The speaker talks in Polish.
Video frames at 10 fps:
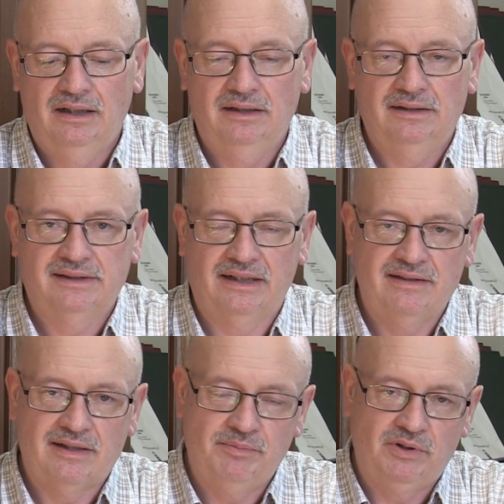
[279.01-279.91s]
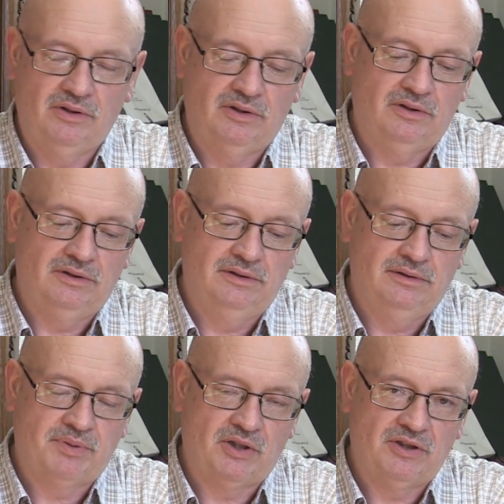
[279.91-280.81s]
E, zachęcam do
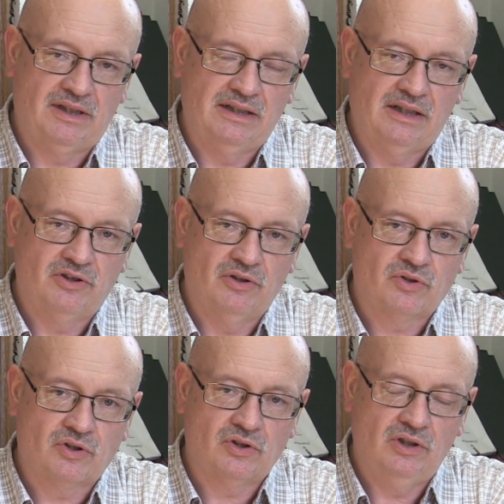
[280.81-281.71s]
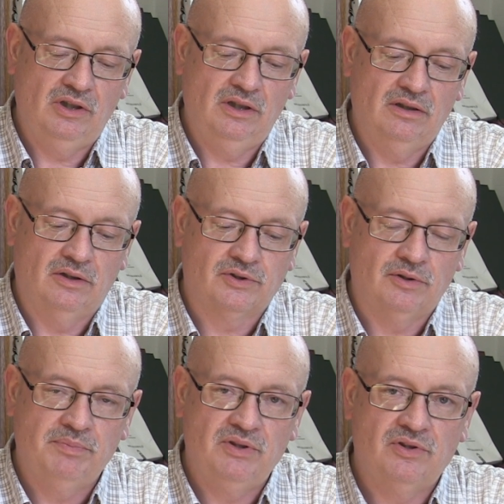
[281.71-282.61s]
e, przeczytania książki.
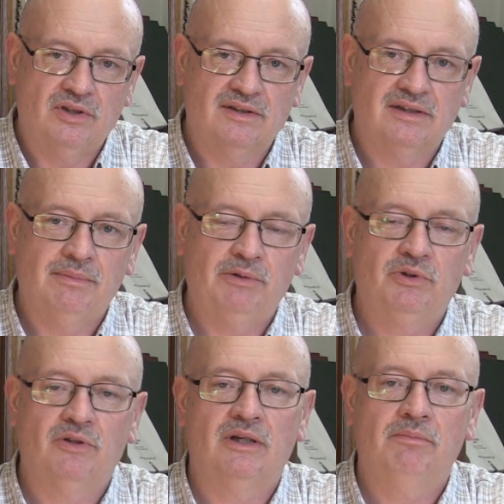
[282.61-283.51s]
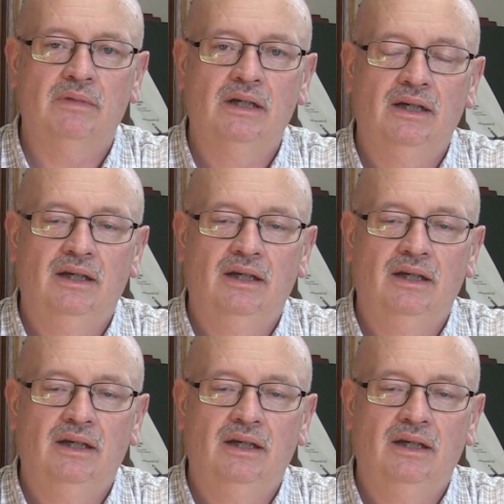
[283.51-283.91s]
Osobiście jestem autorem